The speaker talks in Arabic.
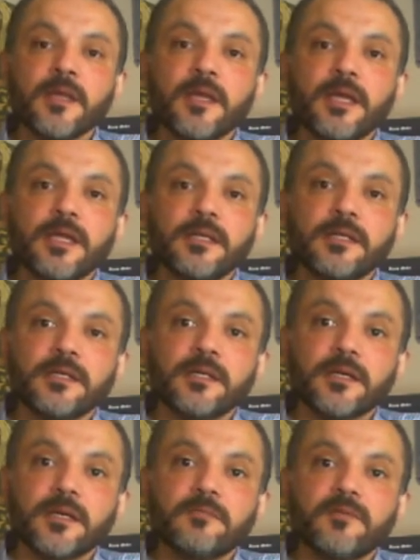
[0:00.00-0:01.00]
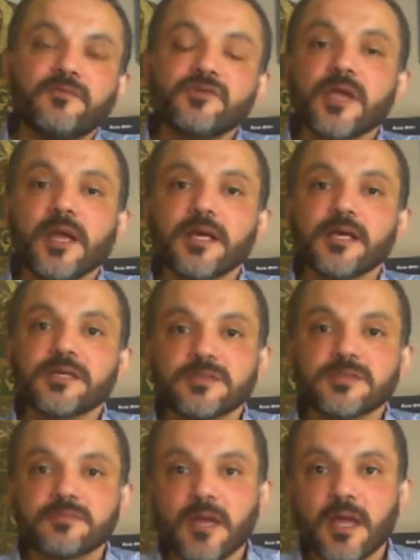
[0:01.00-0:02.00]
ان مفيش حاجة
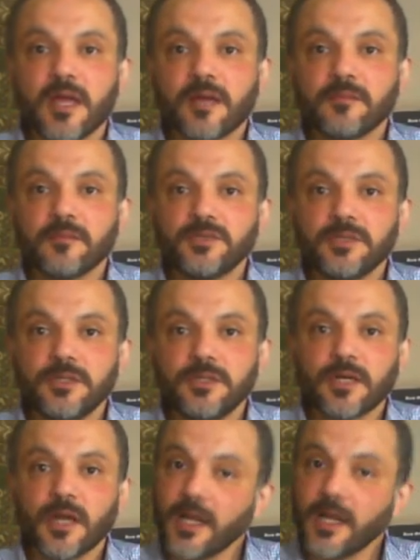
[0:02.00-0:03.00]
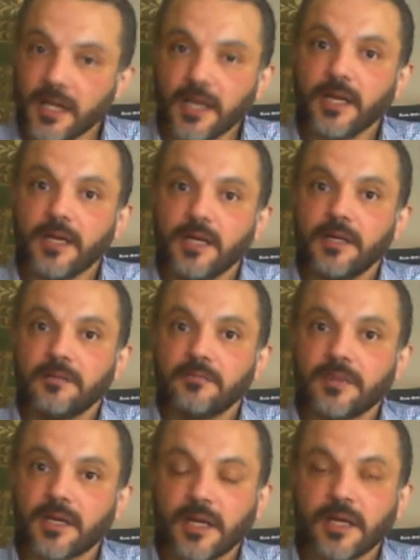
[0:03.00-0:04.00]
اسمها مدير ناجح
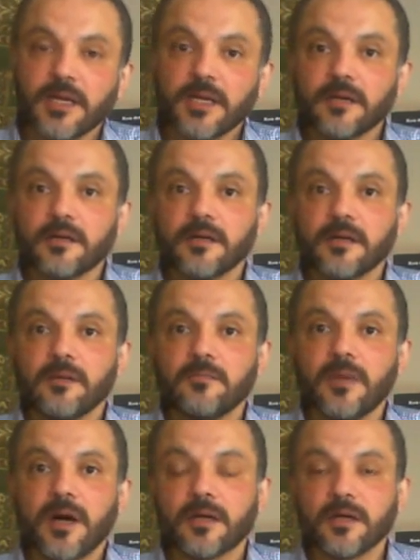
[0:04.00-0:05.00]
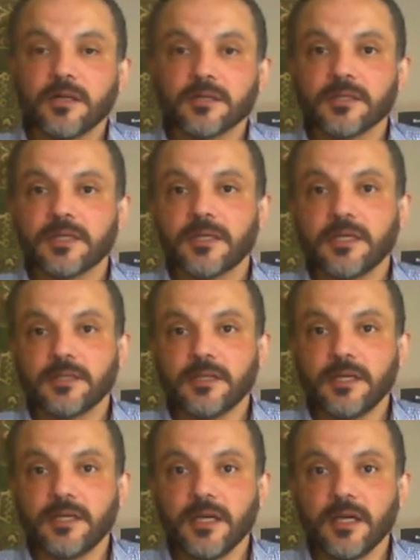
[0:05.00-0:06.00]
من غير مهارات
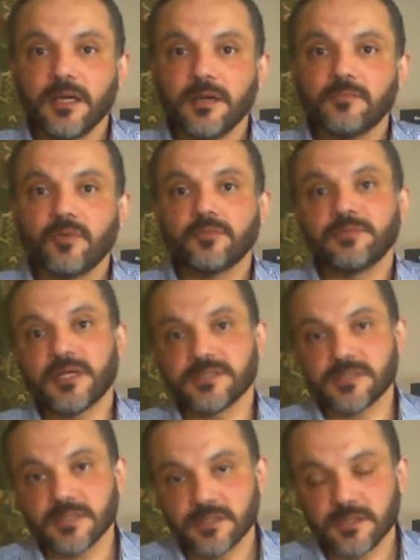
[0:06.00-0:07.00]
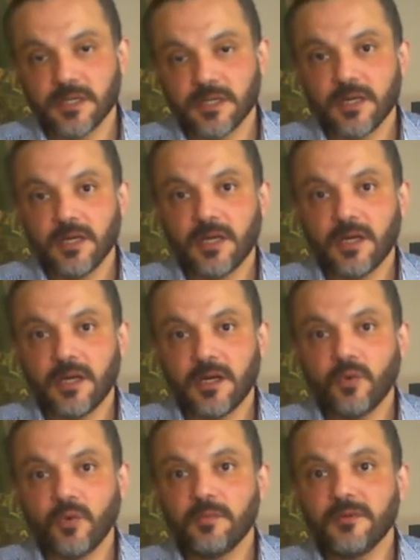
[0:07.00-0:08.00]
قيادية ممتازة آه
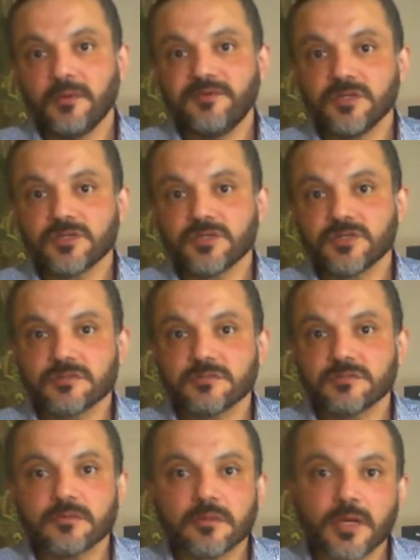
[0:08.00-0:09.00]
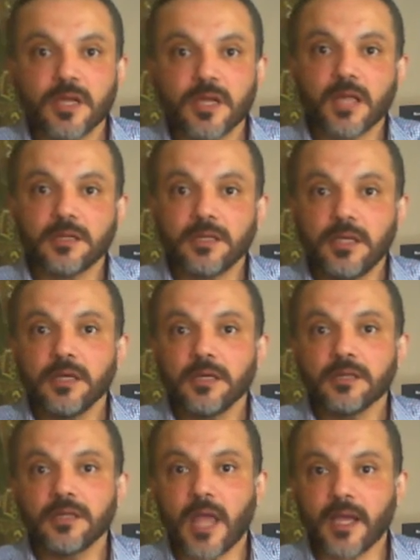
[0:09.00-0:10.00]
ومفيش قيادي
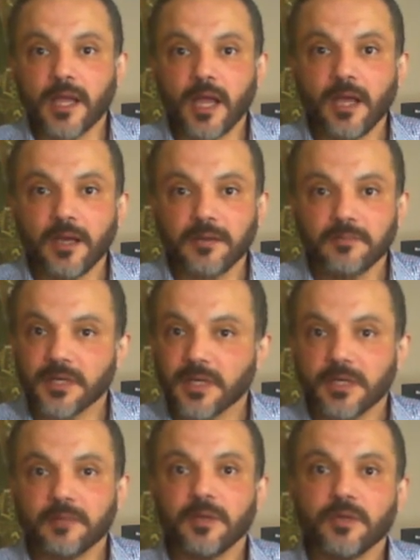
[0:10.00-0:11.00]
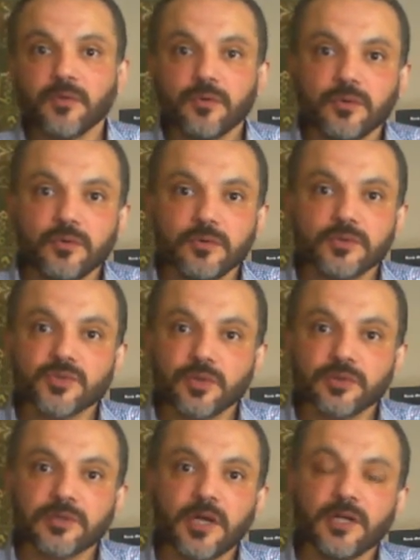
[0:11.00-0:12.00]
ناجح من غير ما يكون له
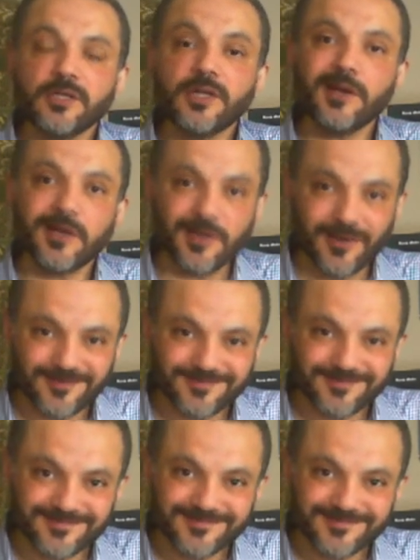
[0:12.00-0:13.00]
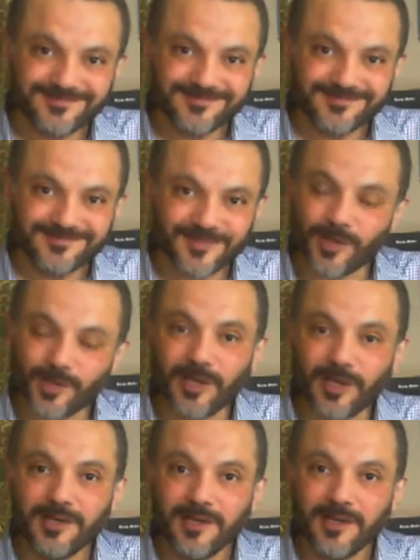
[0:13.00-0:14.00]
سلطة إدارية
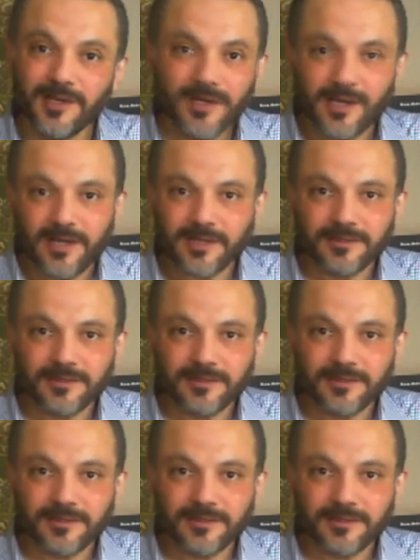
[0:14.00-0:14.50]
أوكي آه